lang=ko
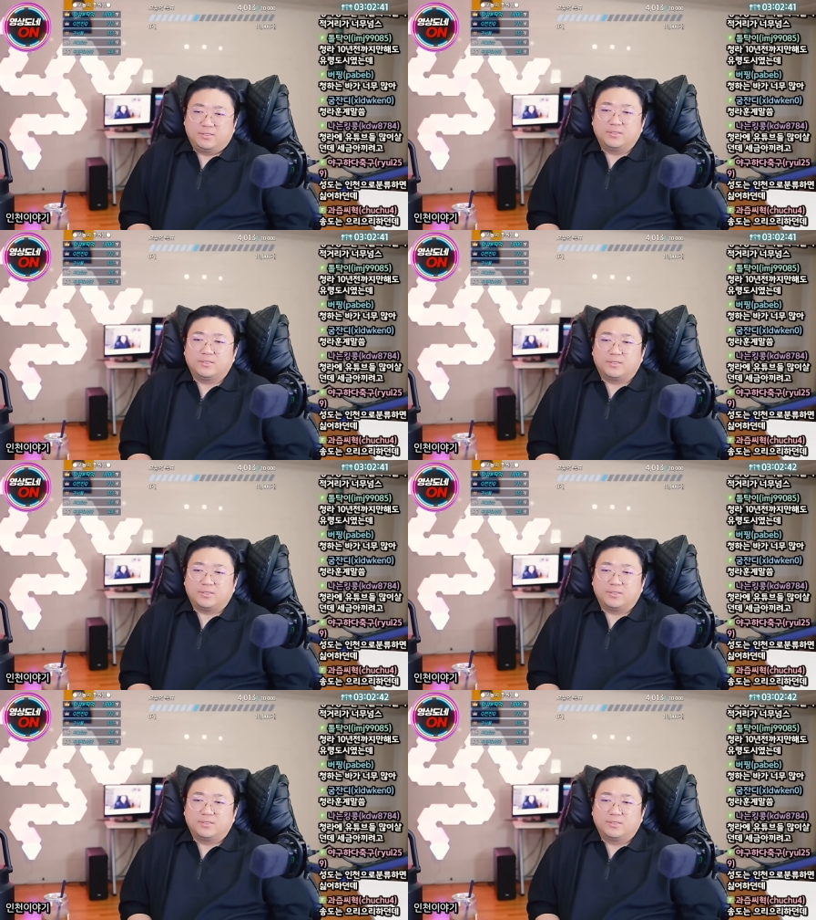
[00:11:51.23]

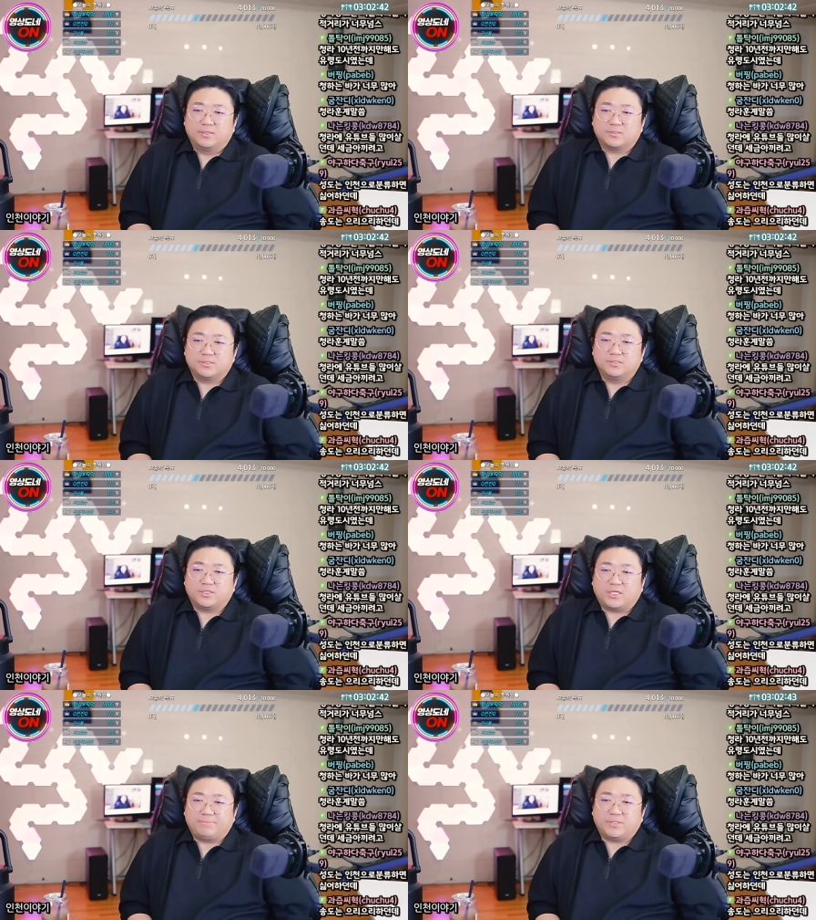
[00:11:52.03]
어.
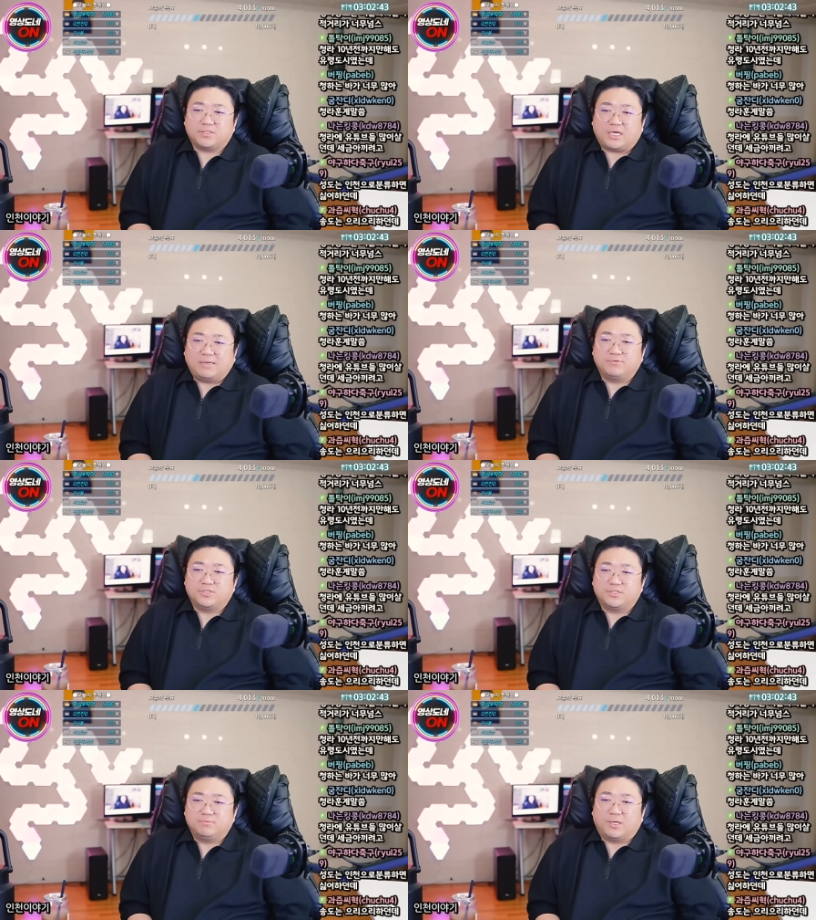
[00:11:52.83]
인천 앞에서
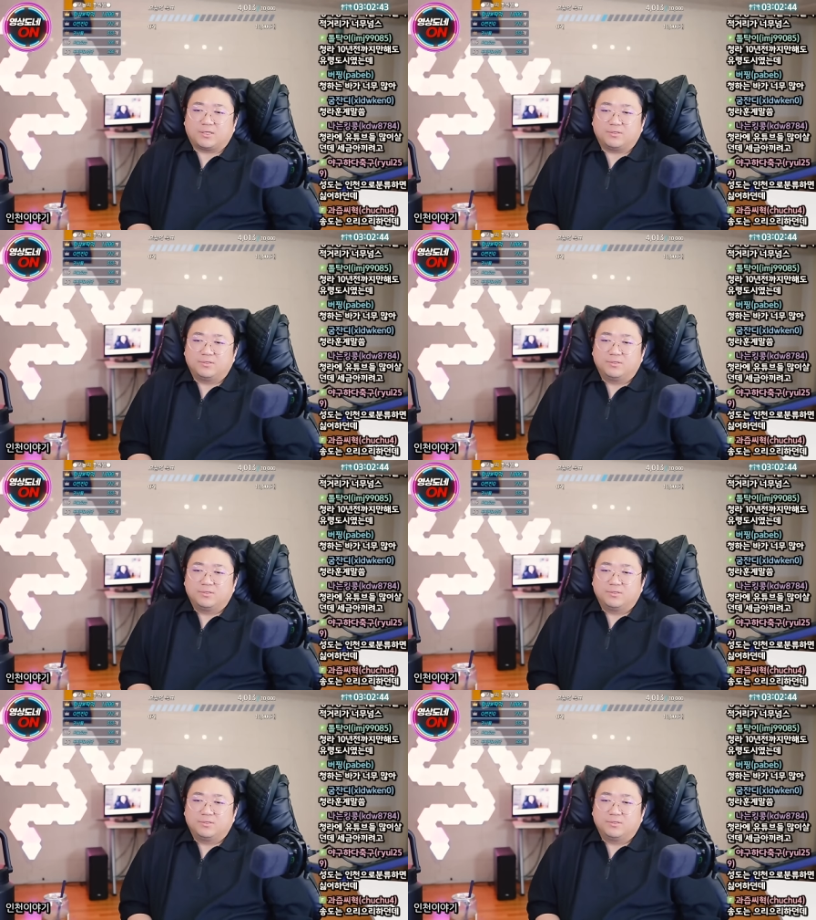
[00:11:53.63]
까불지들 말어.